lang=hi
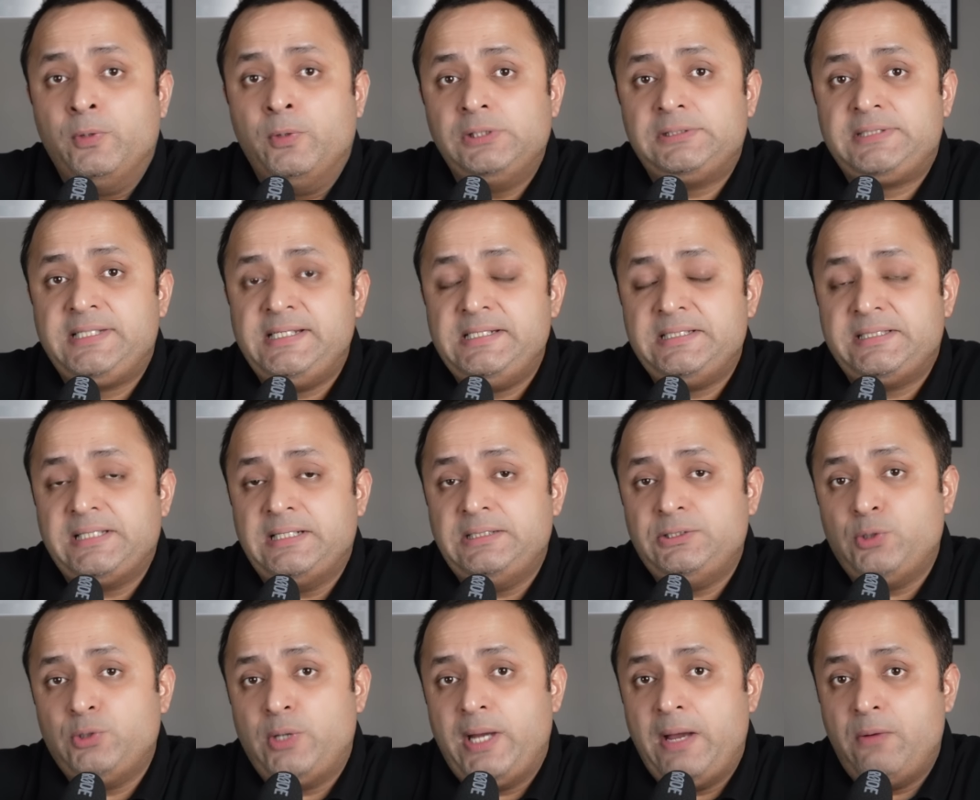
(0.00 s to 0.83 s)
बुल
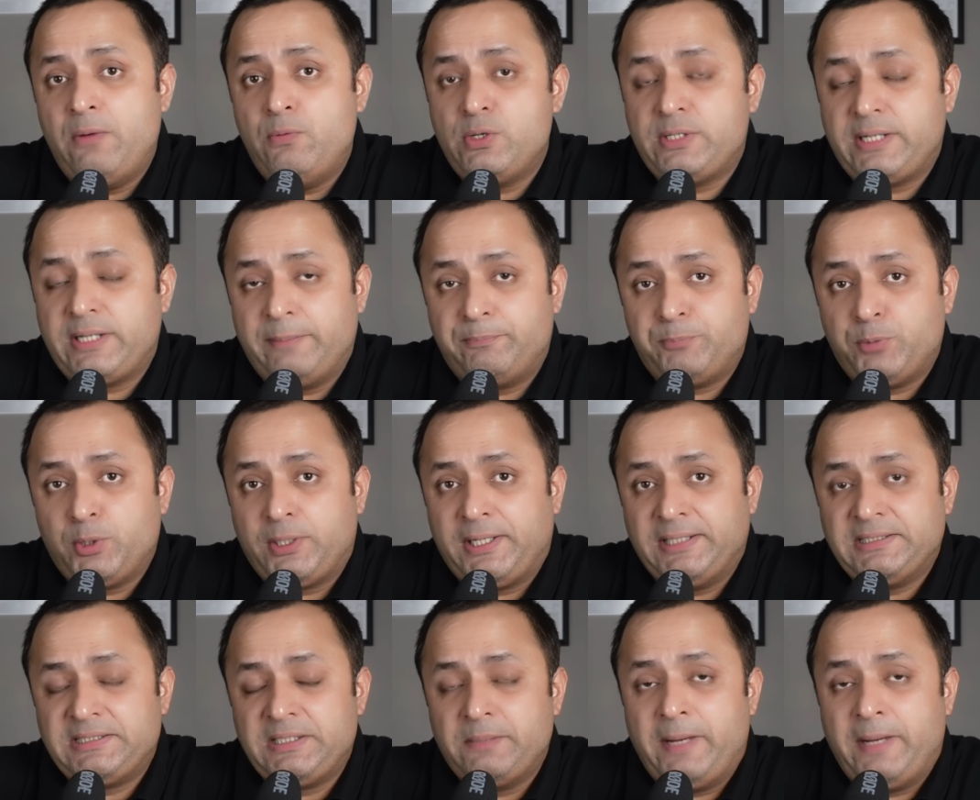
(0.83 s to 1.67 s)
सीजन जो है वो क्रिप्टो
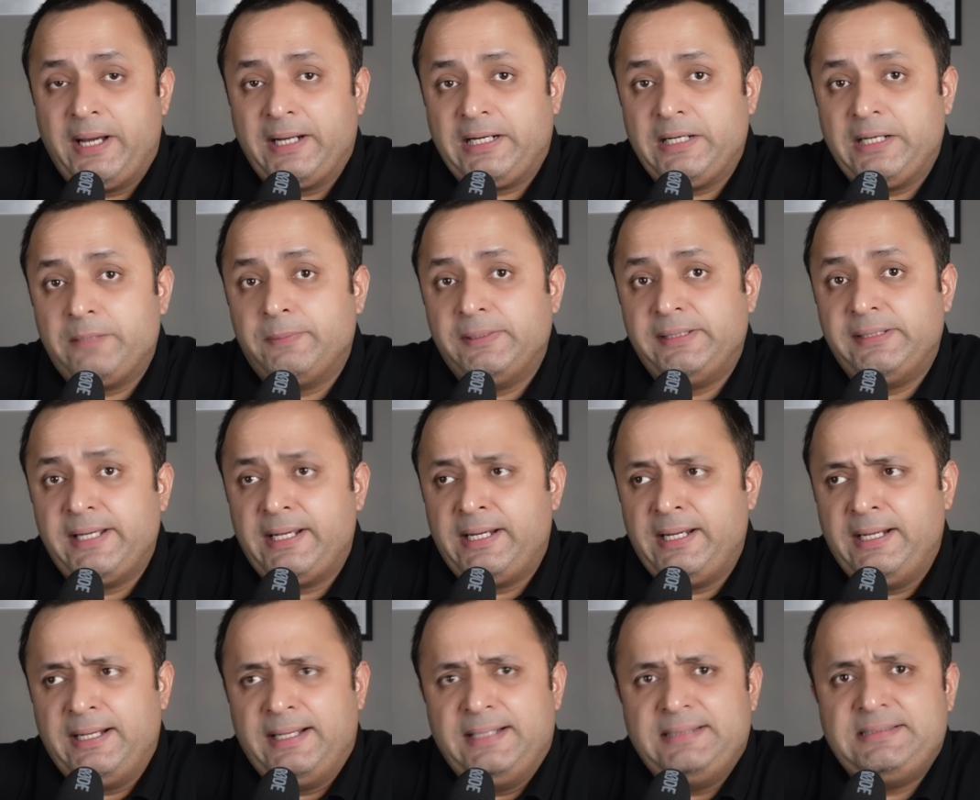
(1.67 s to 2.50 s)
करेंसी मार्केट में
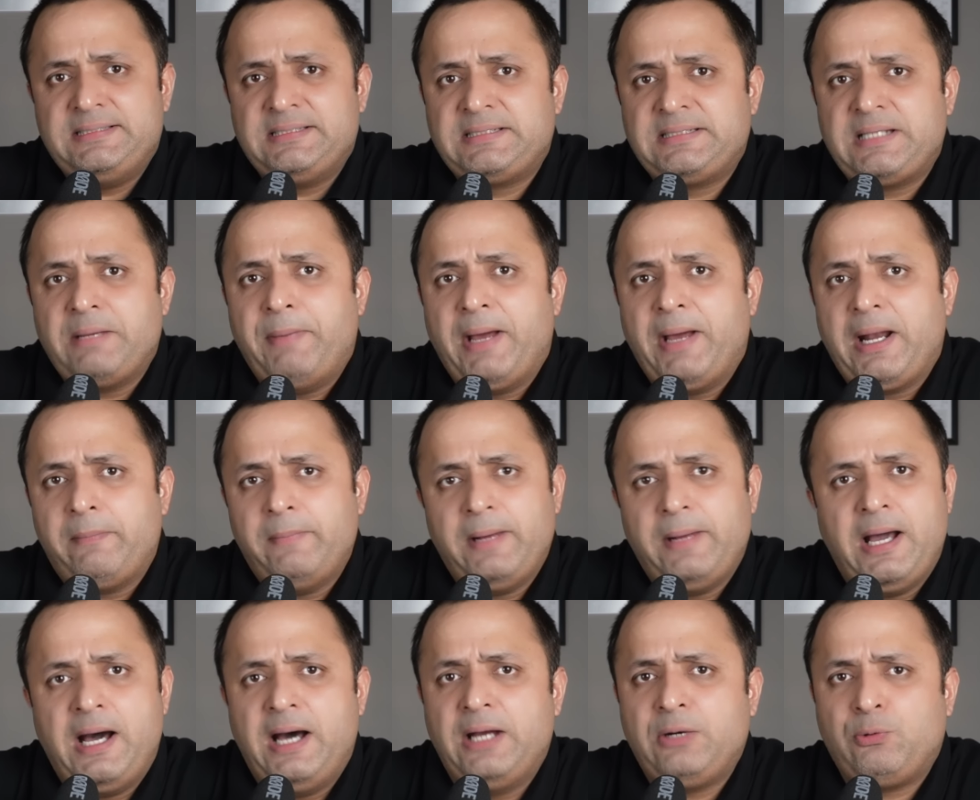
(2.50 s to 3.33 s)
देखेंगे जिसके बारे
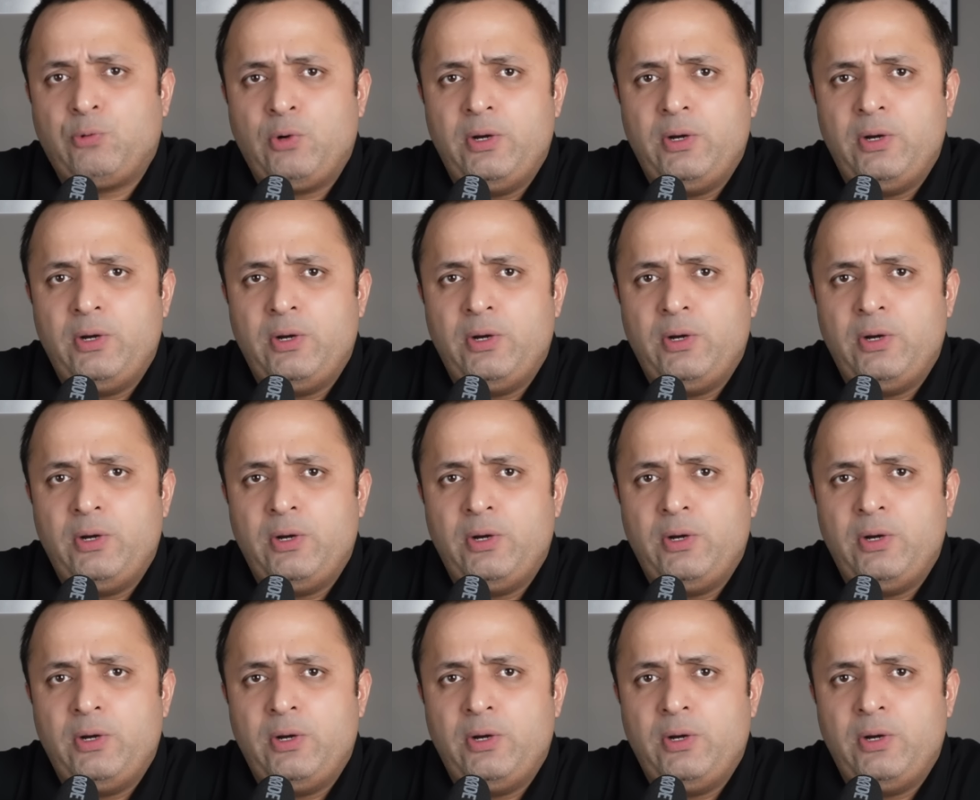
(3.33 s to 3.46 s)
में हर